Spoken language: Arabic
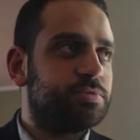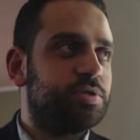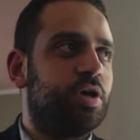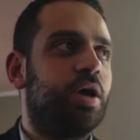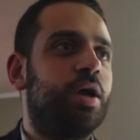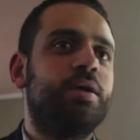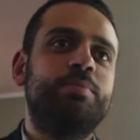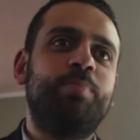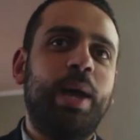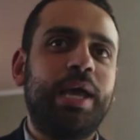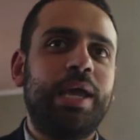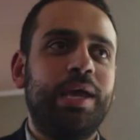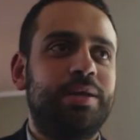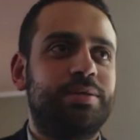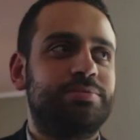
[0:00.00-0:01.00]
يا يبقى
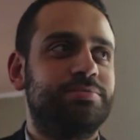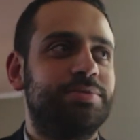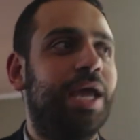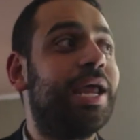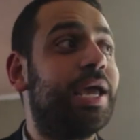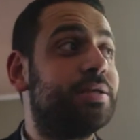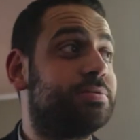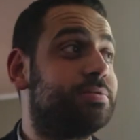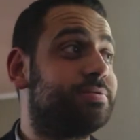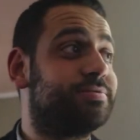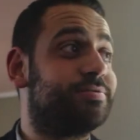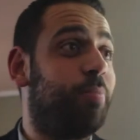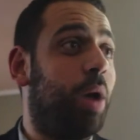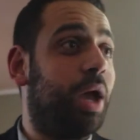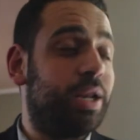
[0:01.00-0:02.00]
خير يا ريت
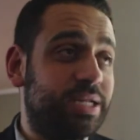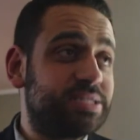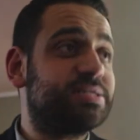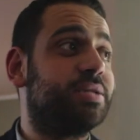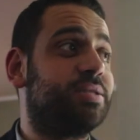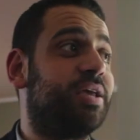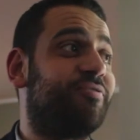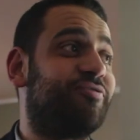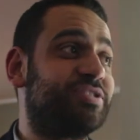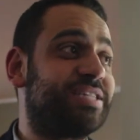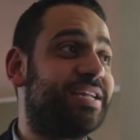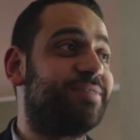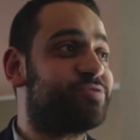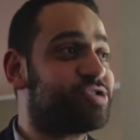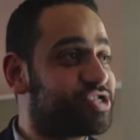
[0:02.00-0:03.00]
يبقى ناس كتير في
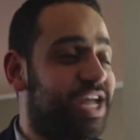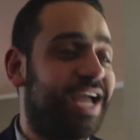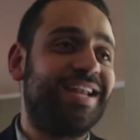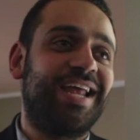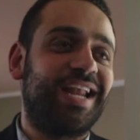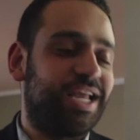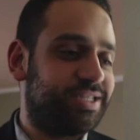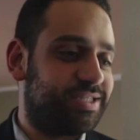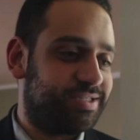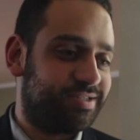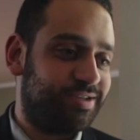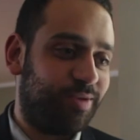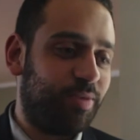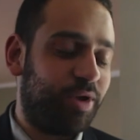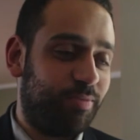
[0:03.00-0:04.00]
السن بتشتغل يا ريت
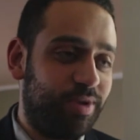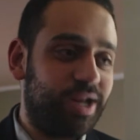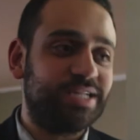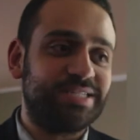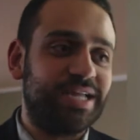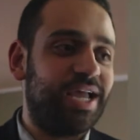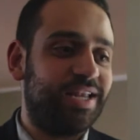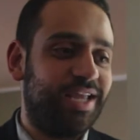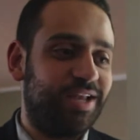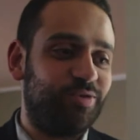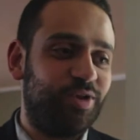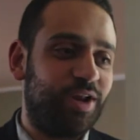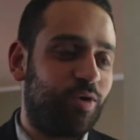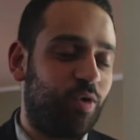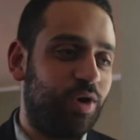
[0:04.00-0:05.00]
يبقى ربنا يسهل
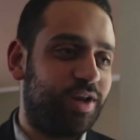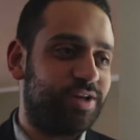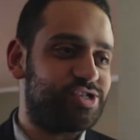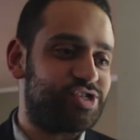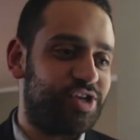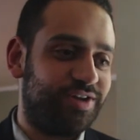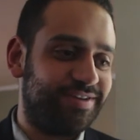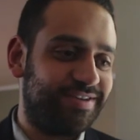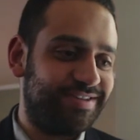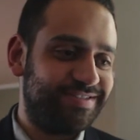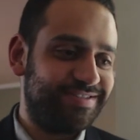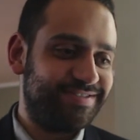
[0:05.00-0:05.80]
يعني لينا كلنا ان شاء الله